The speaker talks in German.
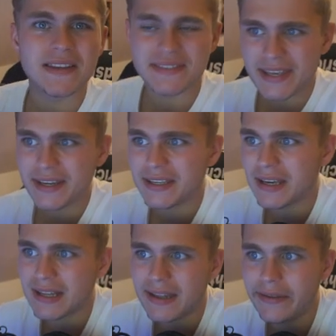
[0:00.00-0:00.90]
Serie.
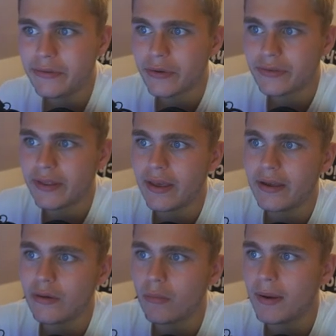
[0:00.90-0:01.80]
Erkläre ich dir euch näher.
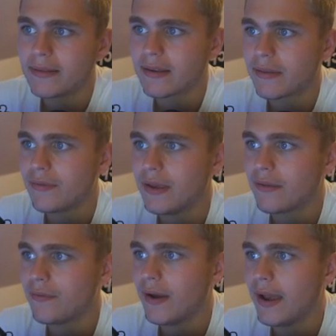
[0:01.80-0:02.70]
Hier oben halt
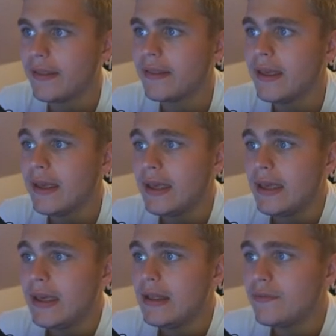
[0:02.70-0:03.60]
Transfers, Verein,
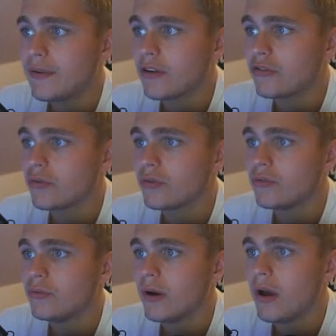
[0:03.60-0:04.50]

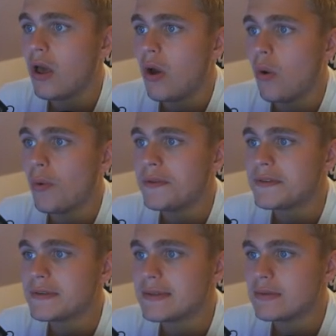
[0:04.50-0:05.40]
Infrastruktur,
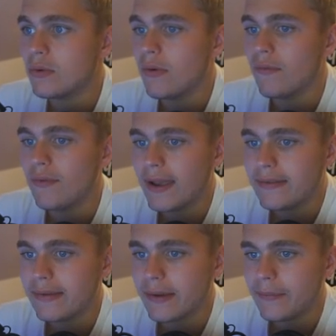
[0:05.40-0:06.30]
und so
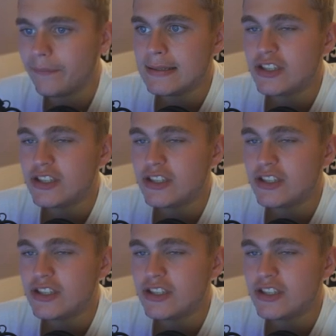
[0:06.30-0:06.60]
weiter.